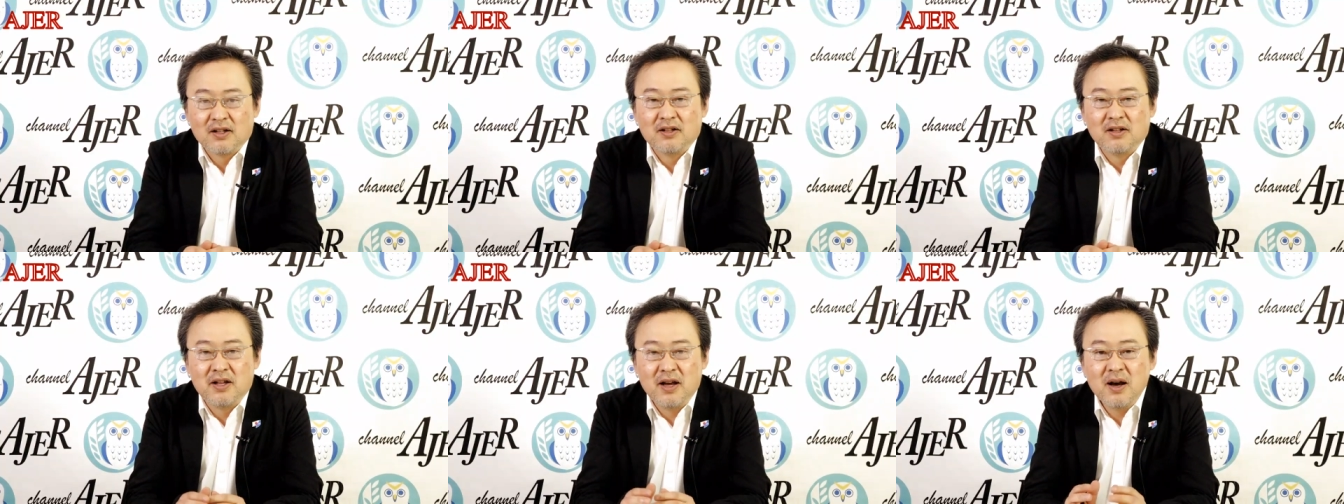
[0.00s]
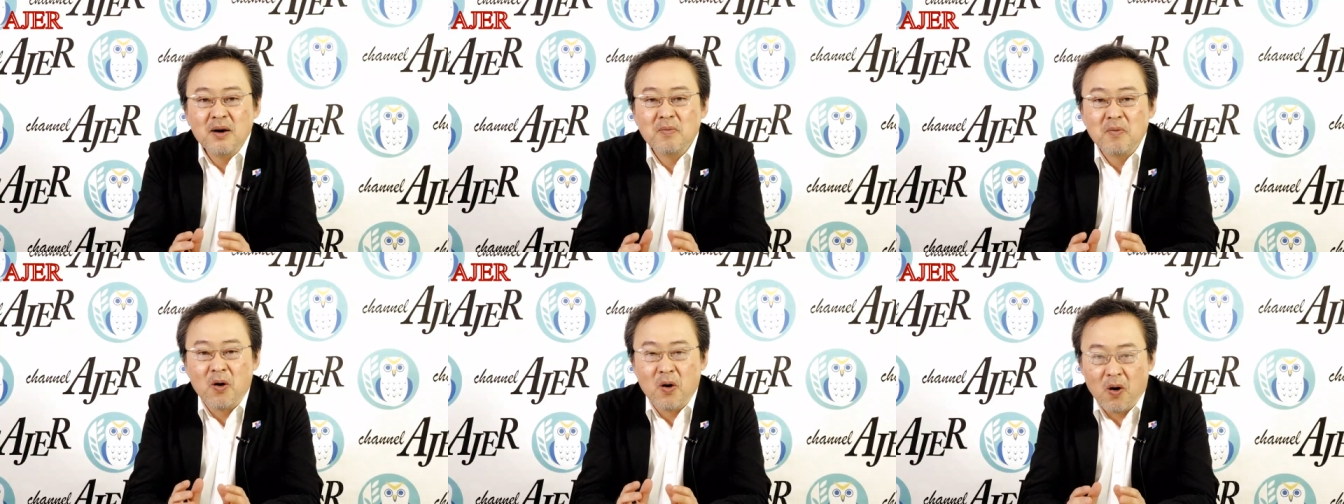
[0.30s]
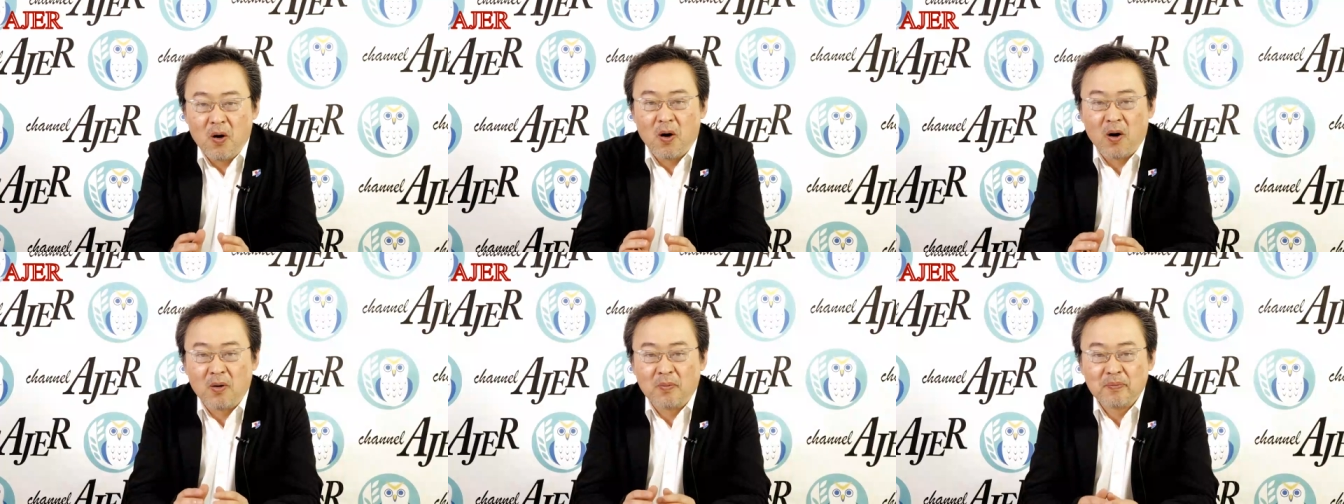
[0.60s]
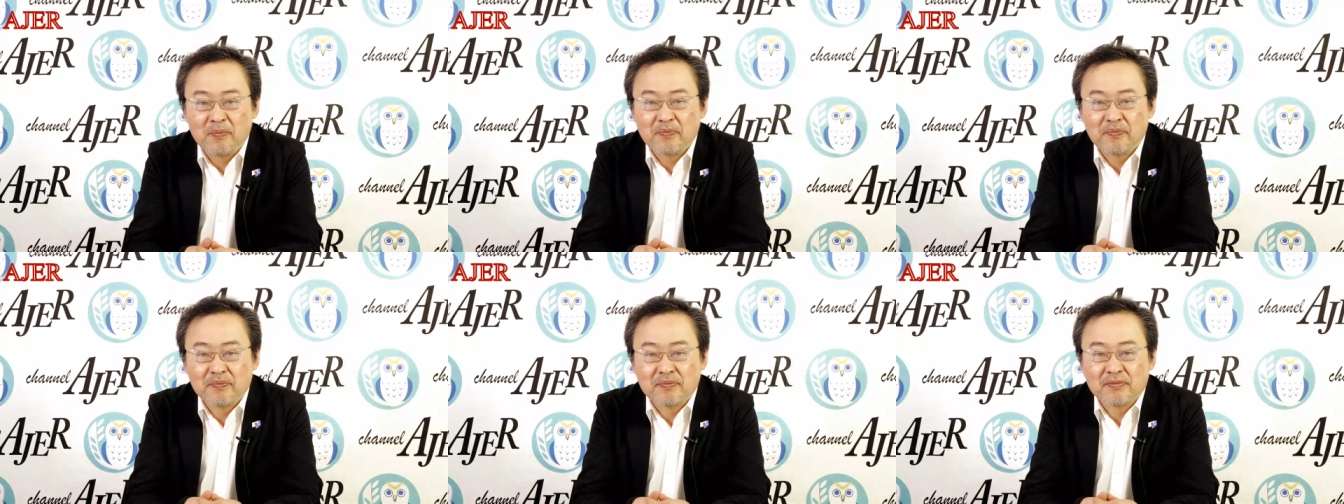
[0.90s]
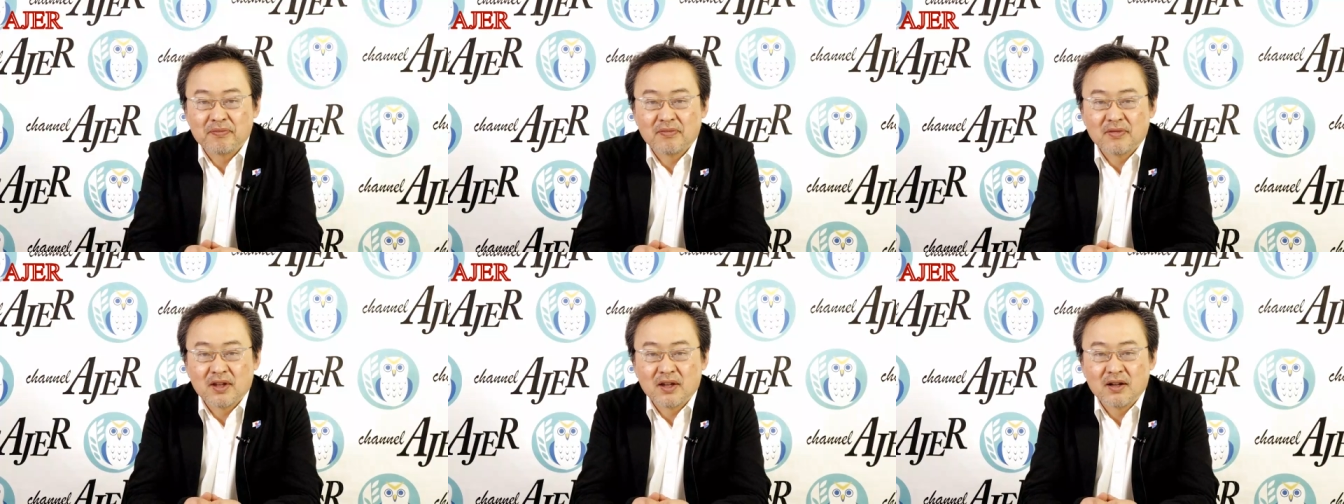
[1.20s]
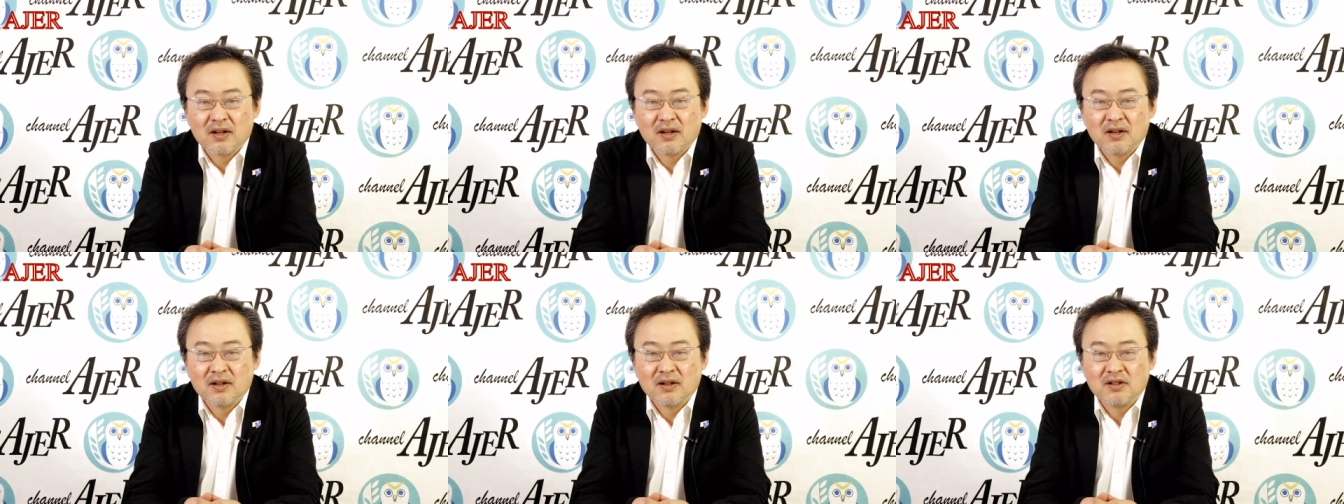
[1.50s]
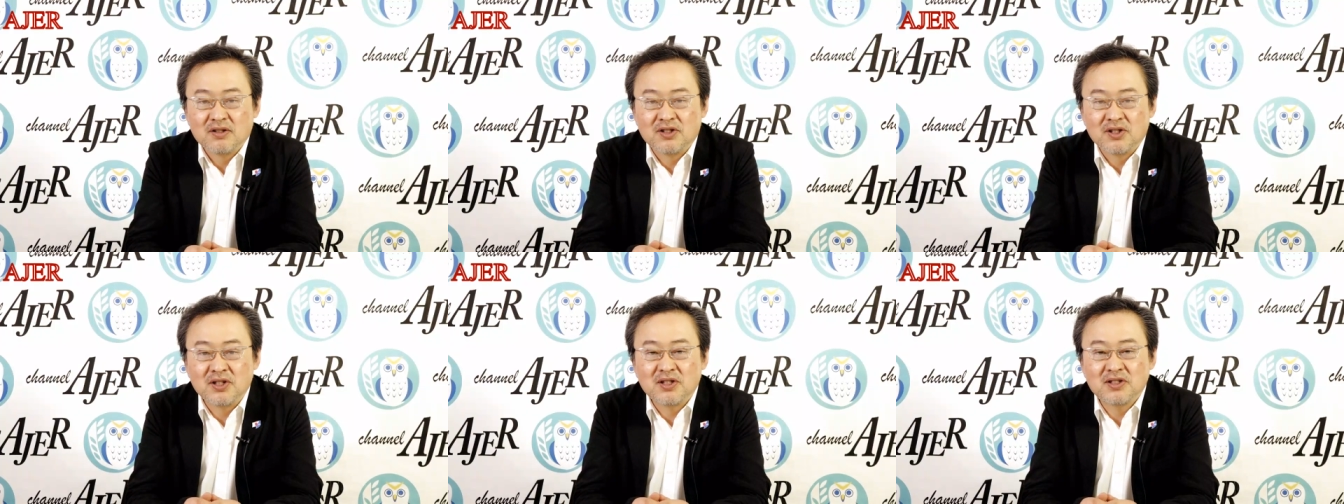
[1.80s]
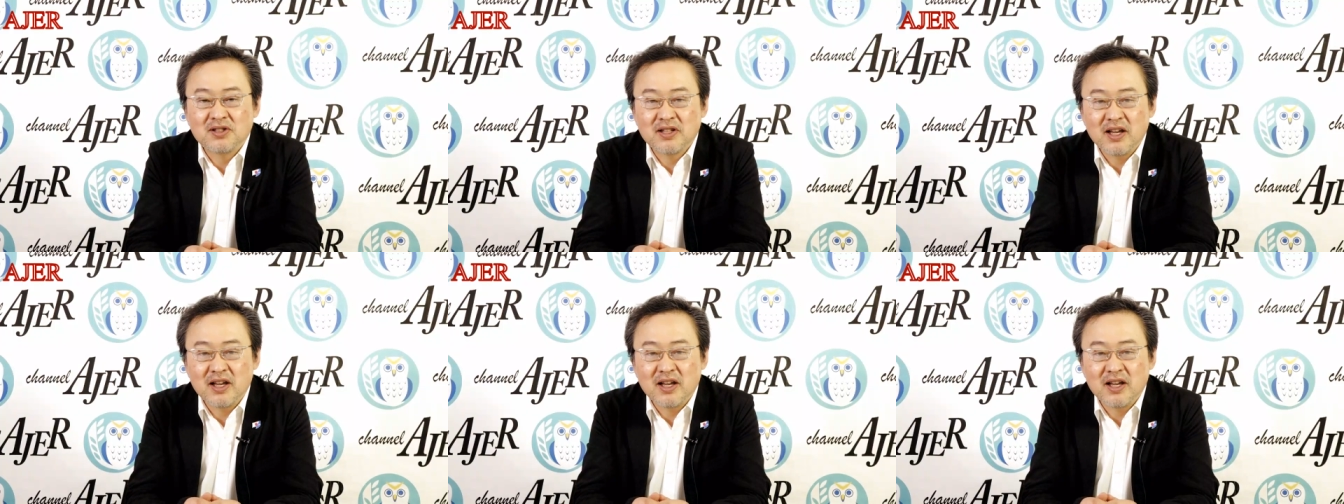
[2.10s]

でも実